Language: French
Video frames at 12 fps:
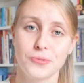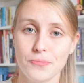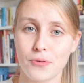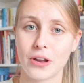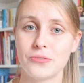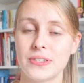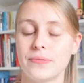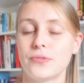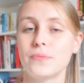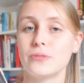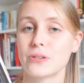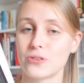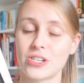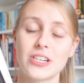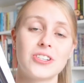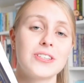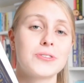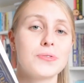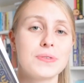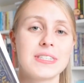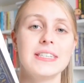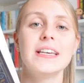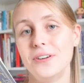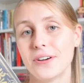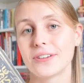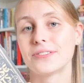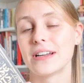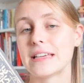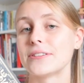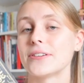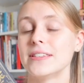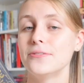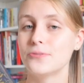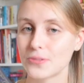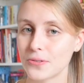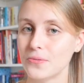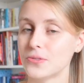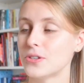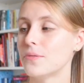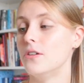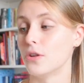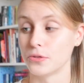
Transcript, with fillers: coup pour la deuxième fois puisque j'ai acheté celui-ci lors de la sortie du second tome,